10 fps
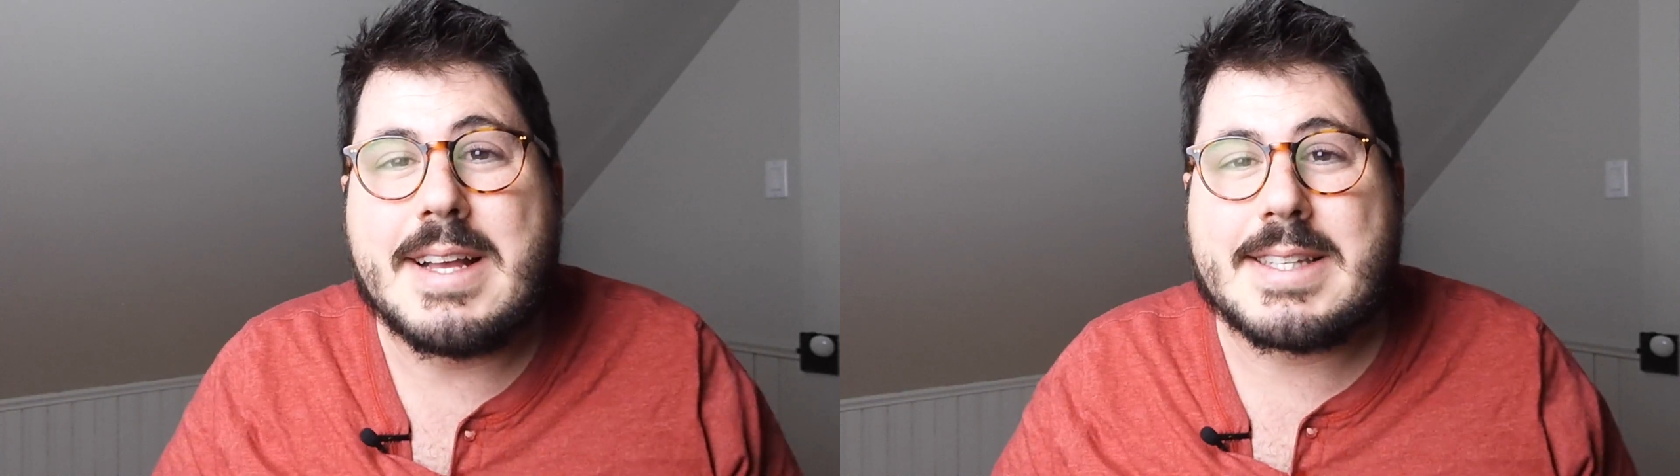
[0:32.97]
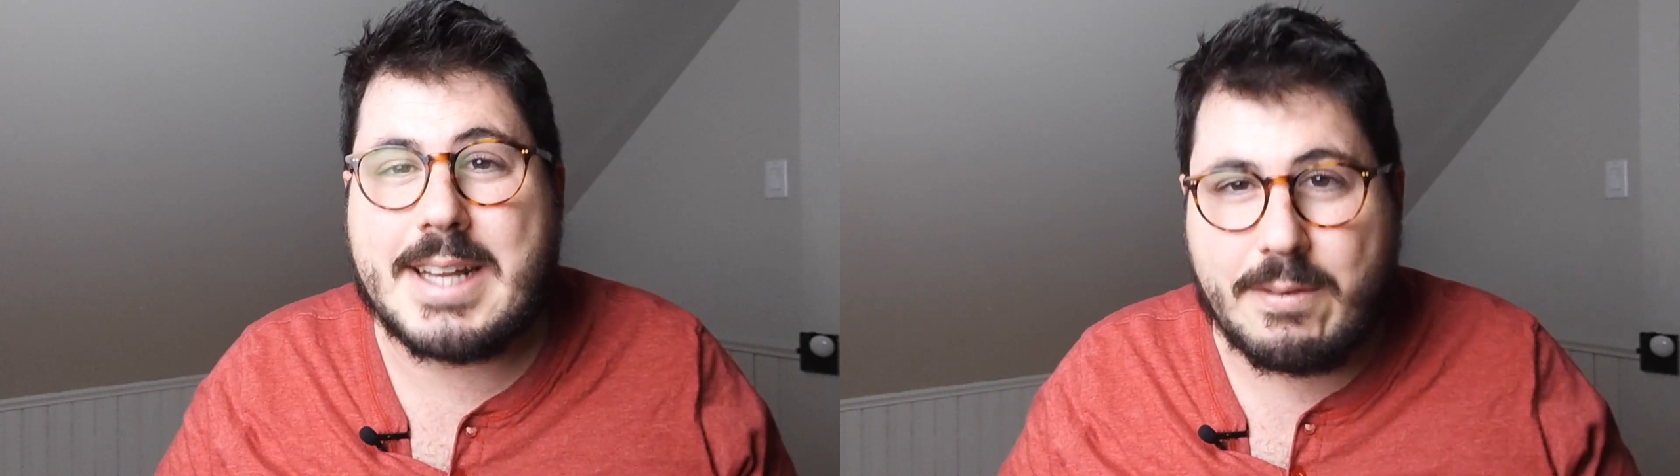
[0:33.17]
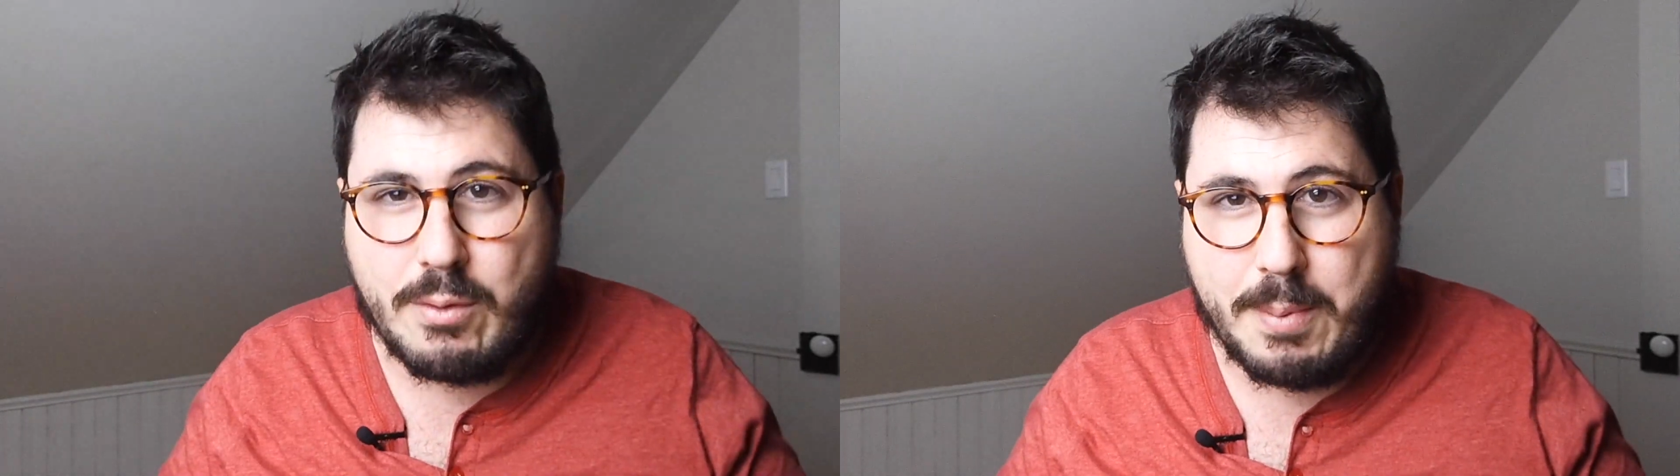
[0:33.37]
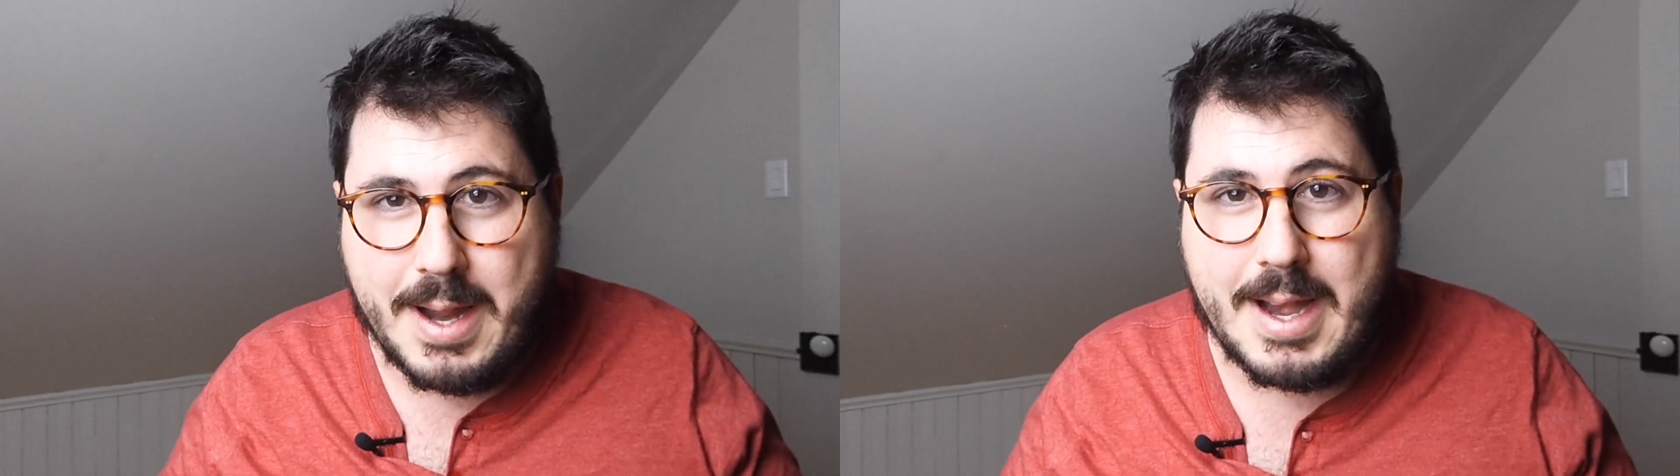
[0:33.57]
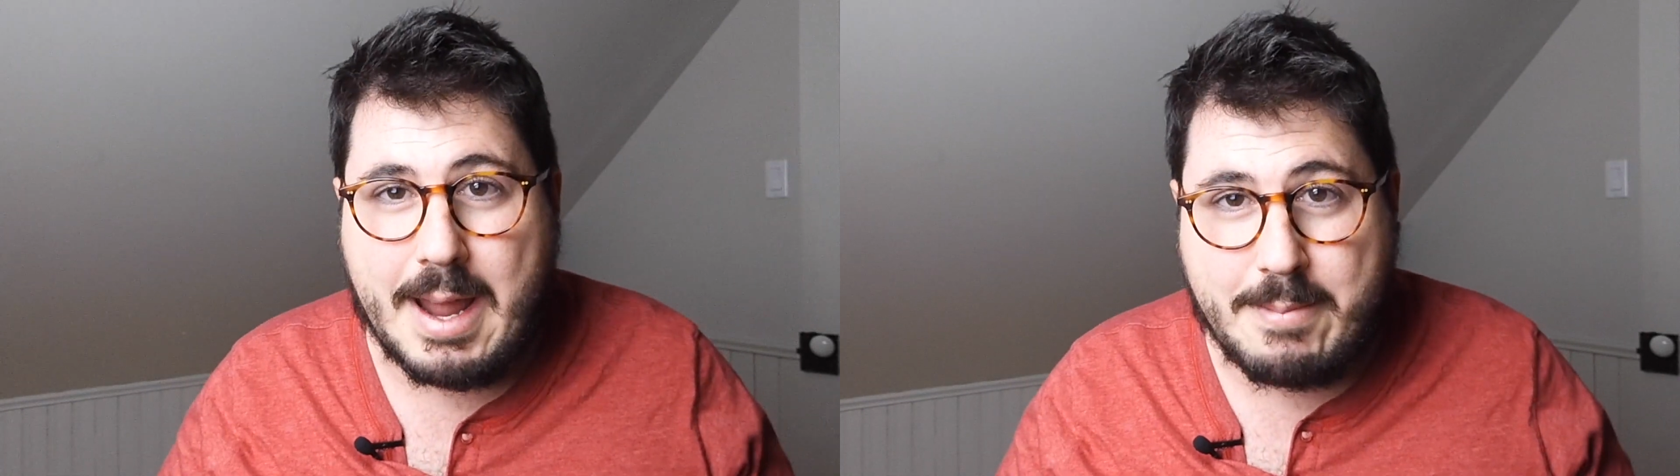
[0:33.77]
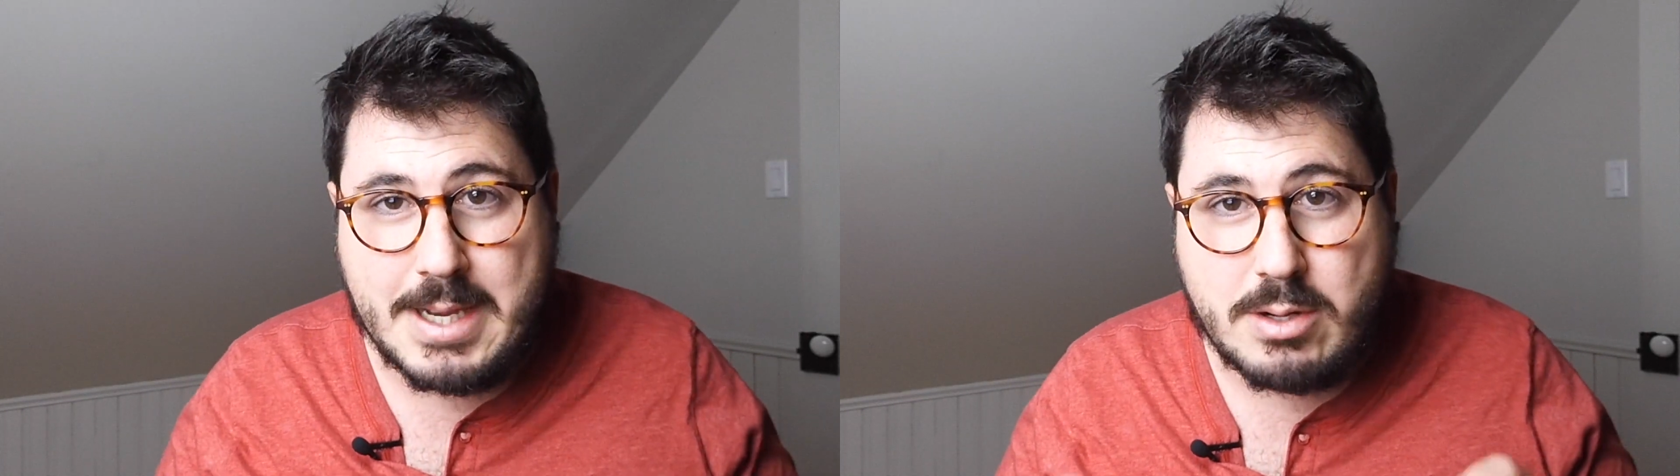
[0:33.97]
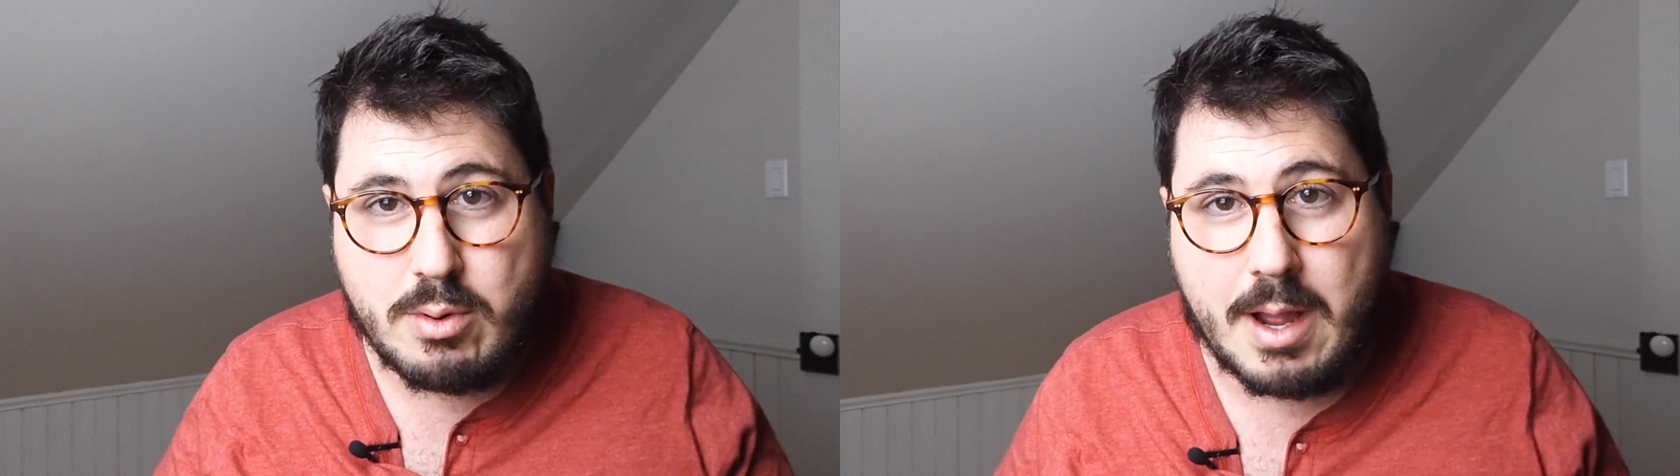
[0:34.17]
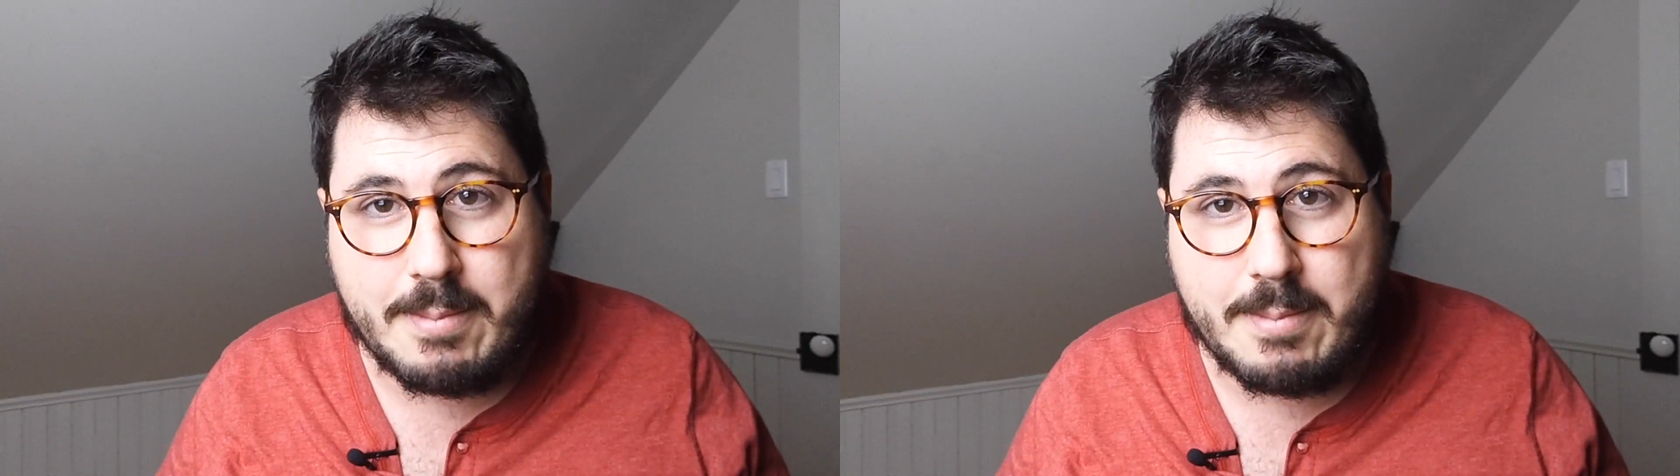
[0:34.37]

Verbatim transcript: S'il vous plaît, la Michou